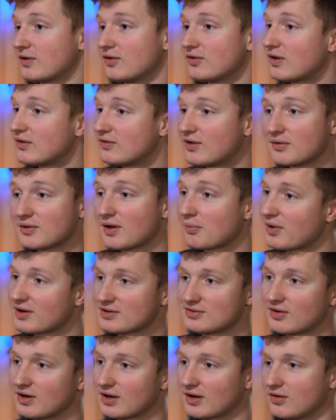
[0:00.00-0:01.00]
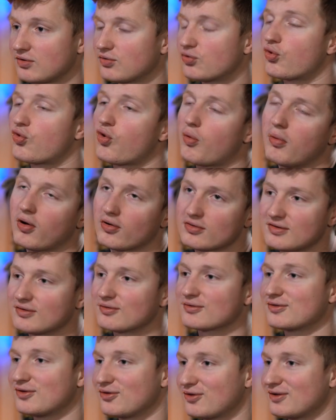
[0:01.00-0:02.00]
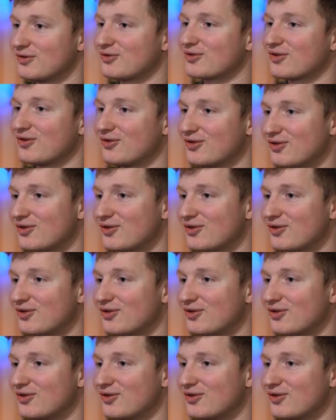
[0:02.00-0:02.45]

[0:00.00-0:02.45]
ta place dans la. concours blanc, disons, tu vois, mm.